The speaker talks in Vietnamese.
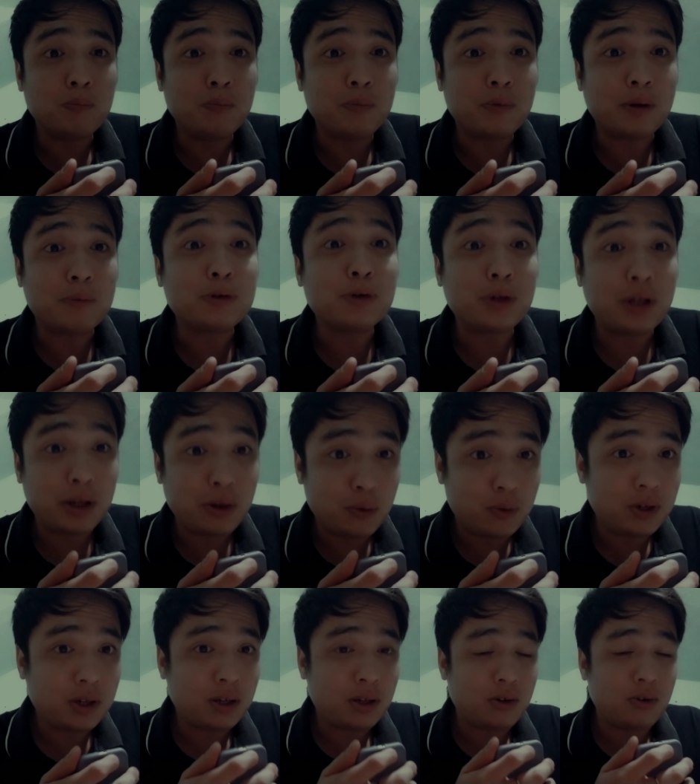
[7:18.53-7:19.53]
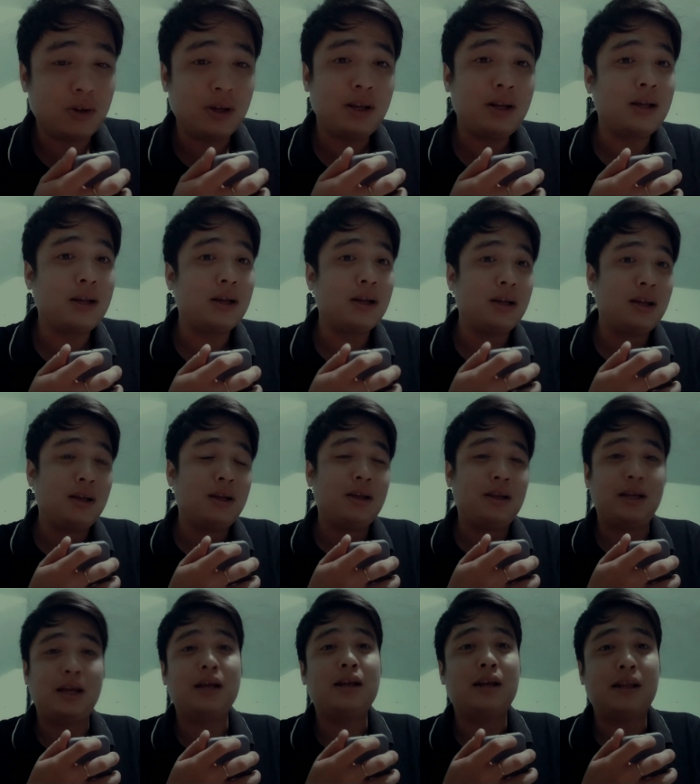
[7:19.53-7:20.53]
năm uh, sáu tiếng luôn á có nghĩa là
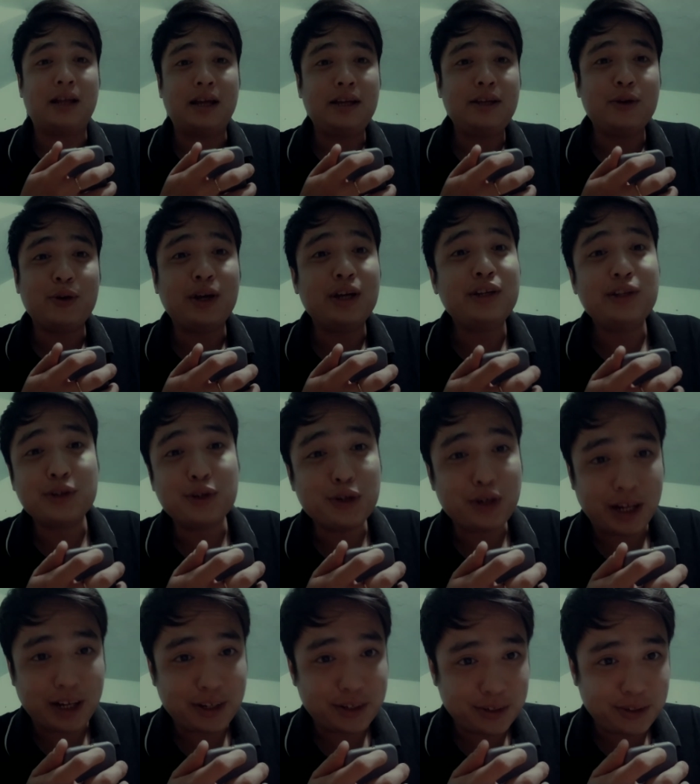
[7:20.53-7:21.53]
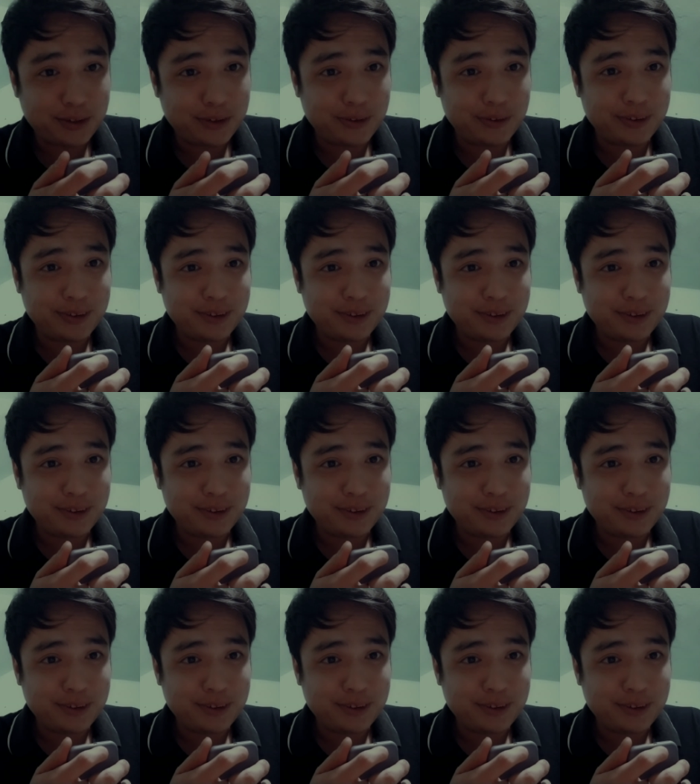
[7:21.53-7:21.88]
vậy là thấy nhiều khi trưa ăn trưa luôn